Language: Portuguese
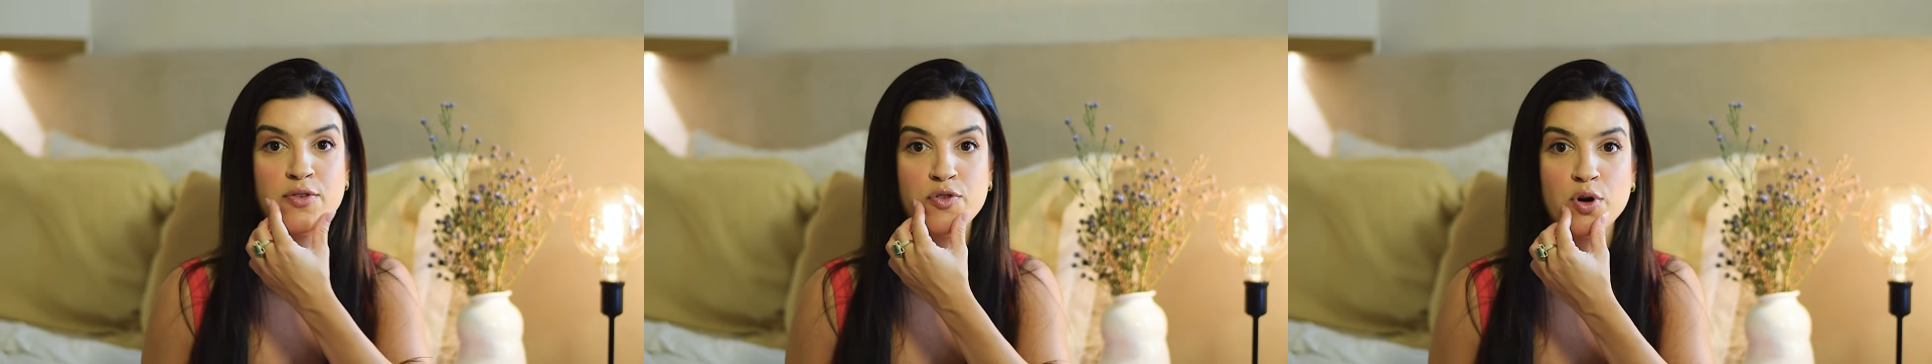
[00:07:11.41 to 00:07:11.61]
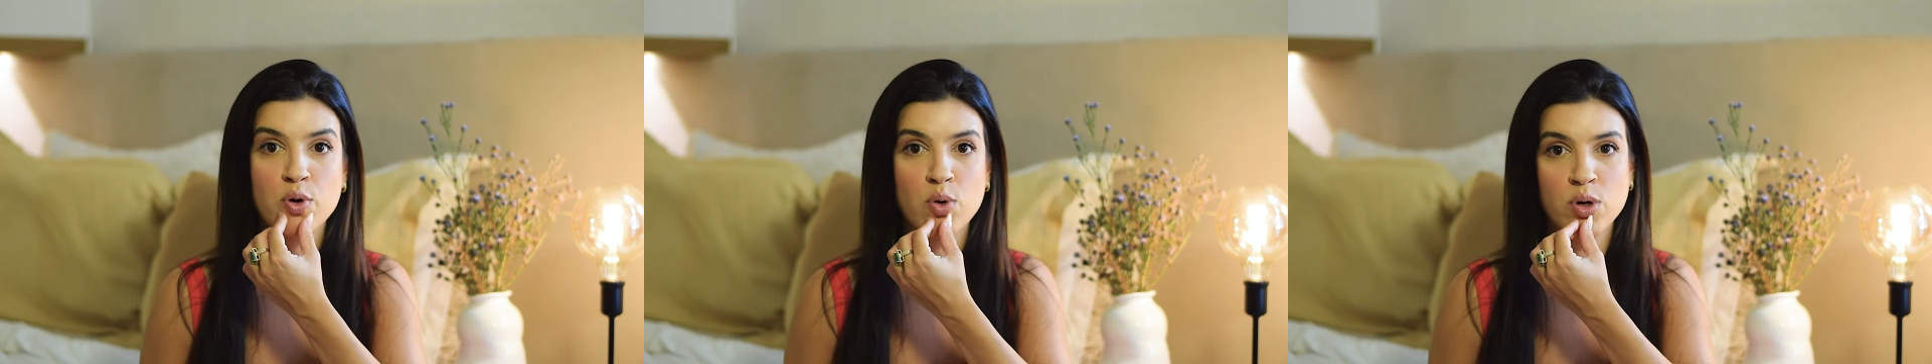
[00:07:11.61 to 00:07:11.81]

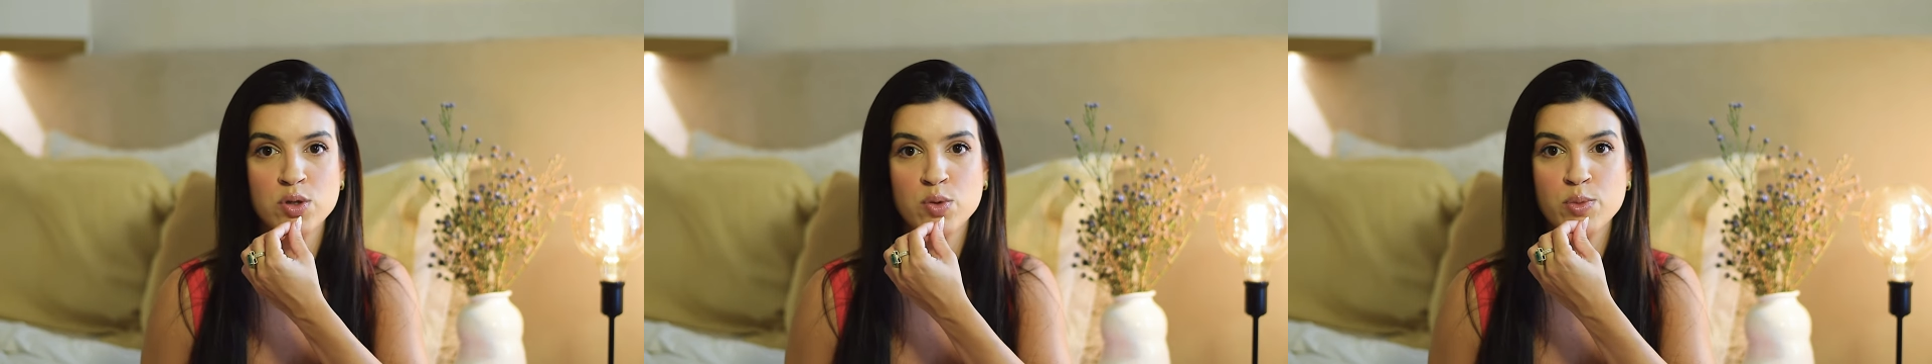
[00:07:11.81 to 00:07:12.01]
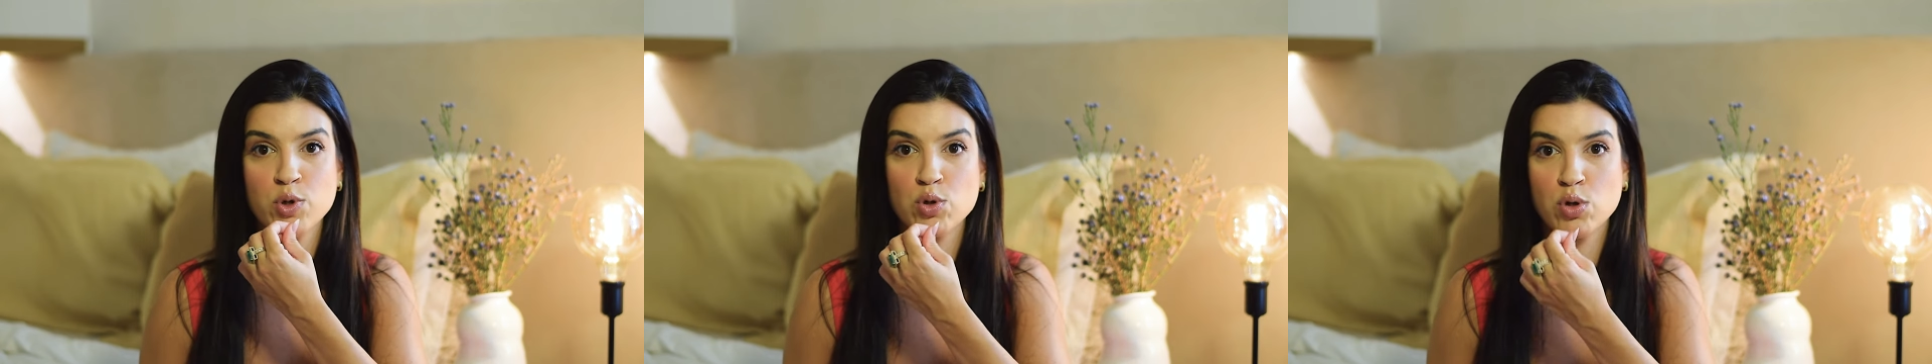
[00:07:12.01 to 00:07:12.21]
foi
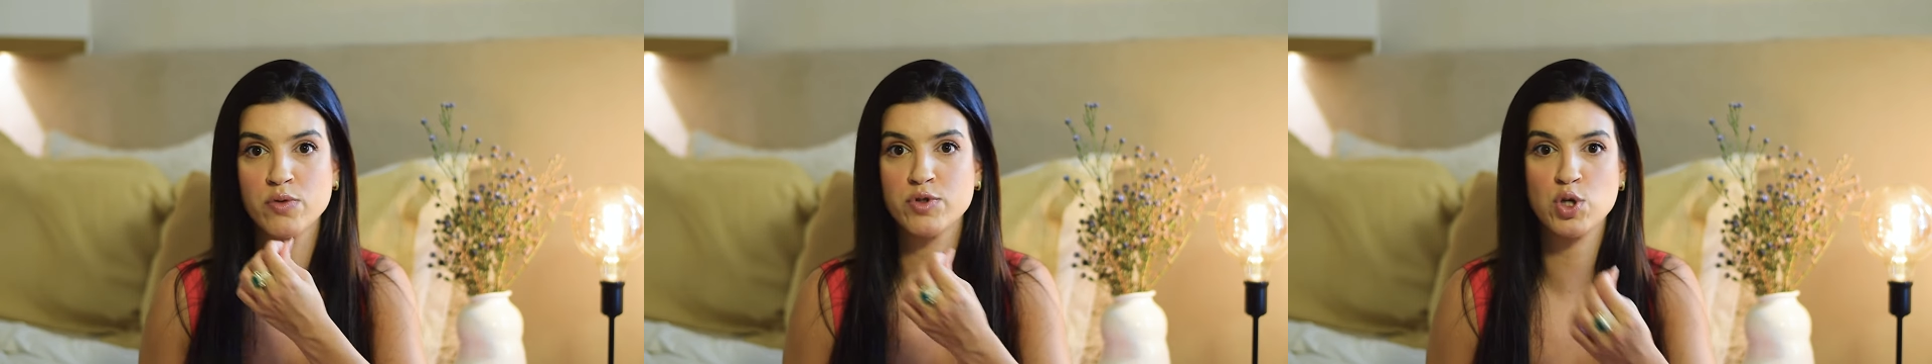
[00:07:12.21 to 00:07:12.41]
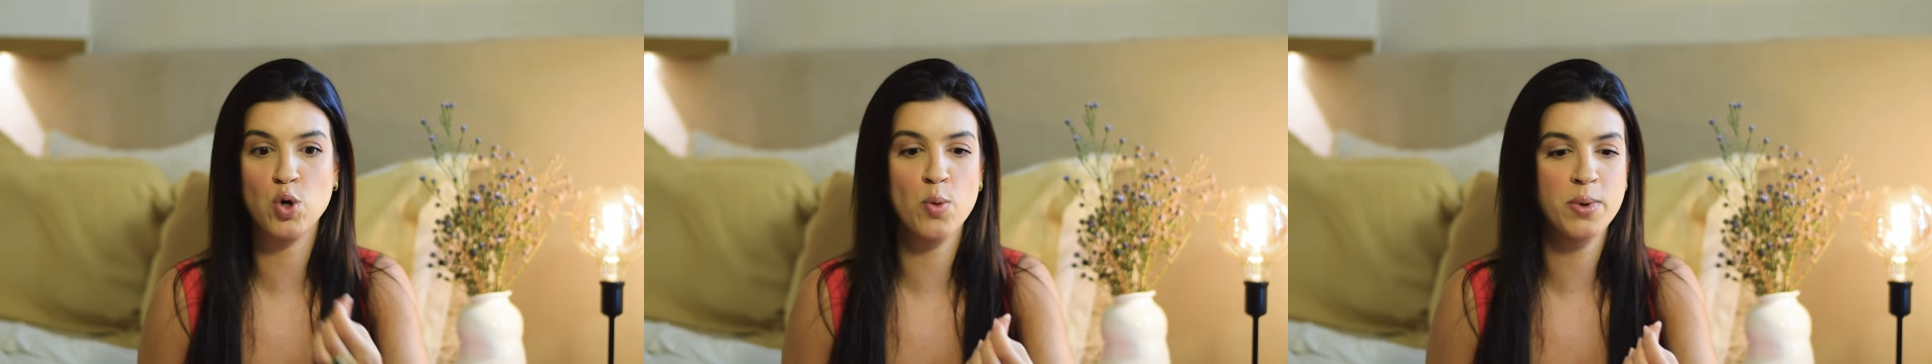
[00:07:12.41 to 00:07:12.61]
quando meu noivo
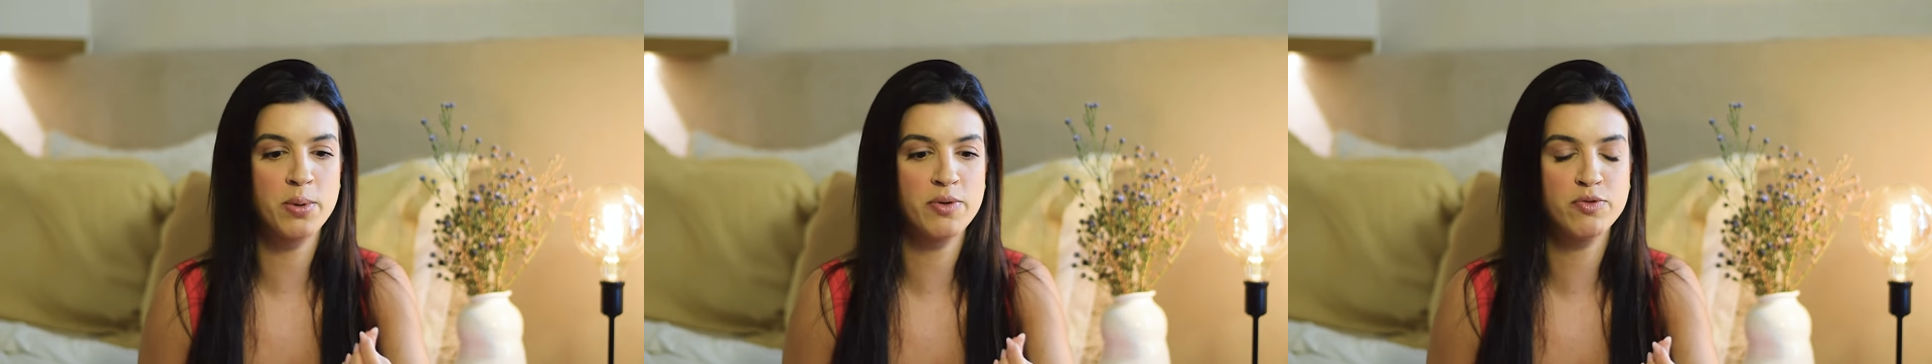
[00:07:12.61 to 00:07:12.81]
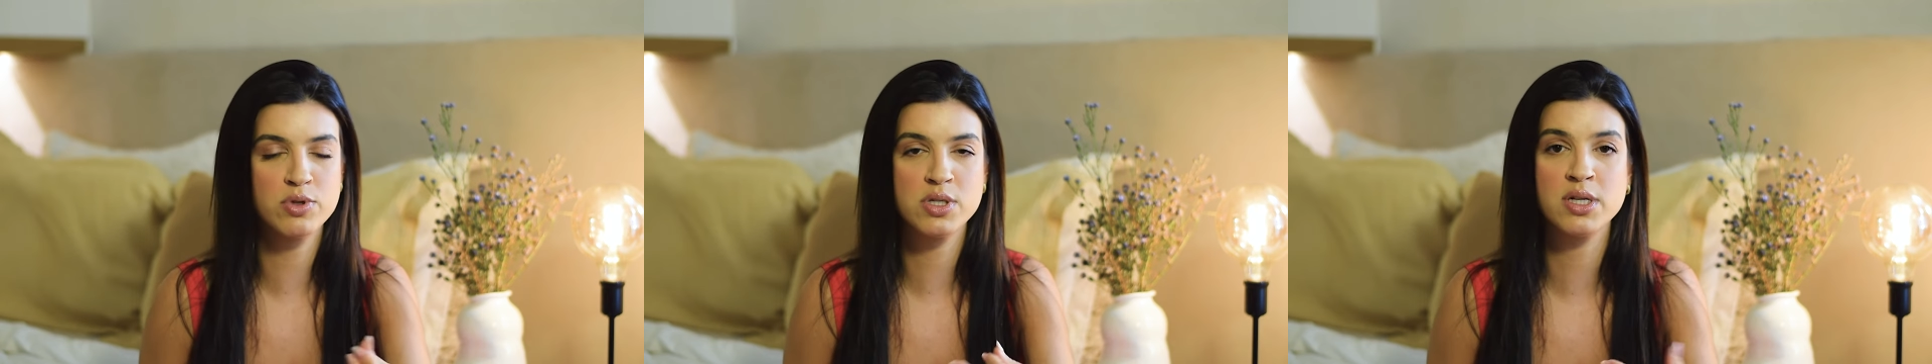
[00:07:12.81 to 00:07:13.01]
chegou para mim
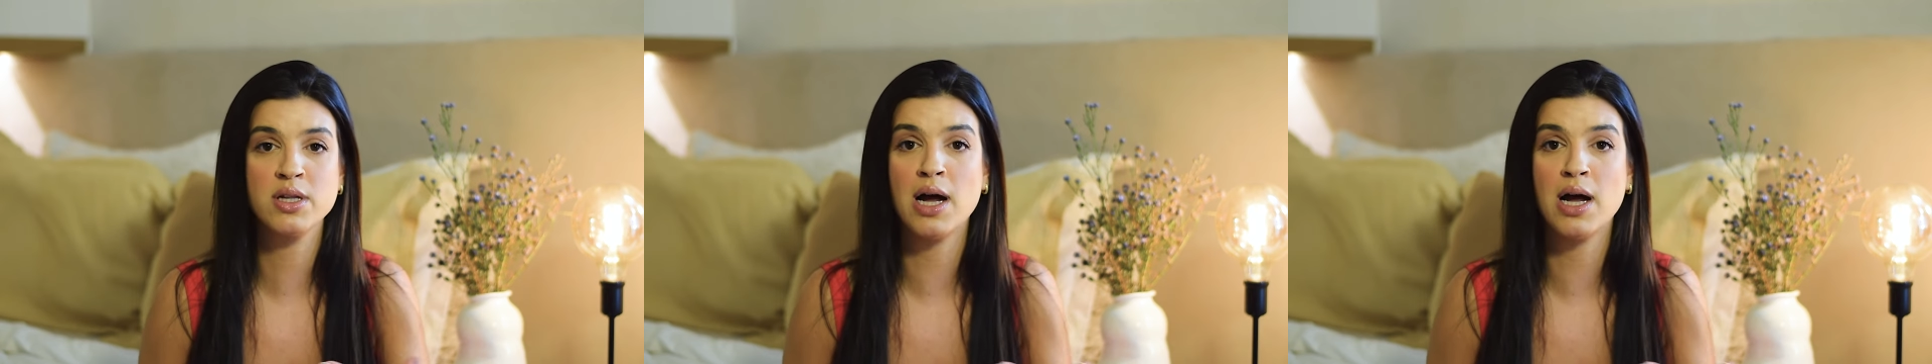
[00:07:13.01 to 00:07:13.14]
e falou assim: